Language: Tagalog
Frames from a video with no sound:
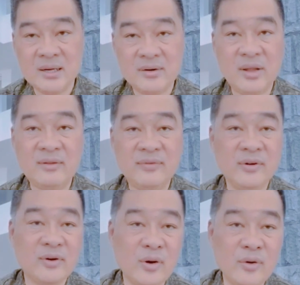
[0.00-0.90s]
run
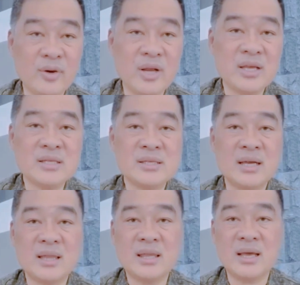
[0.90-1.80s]
for Congress
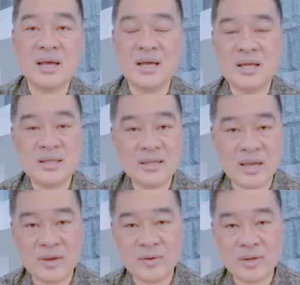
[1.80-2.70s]
at uh,
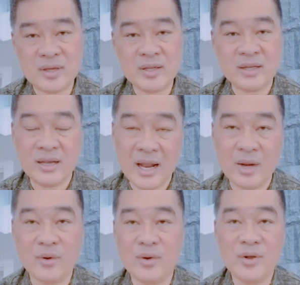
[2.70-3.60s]
tayo'y nanalo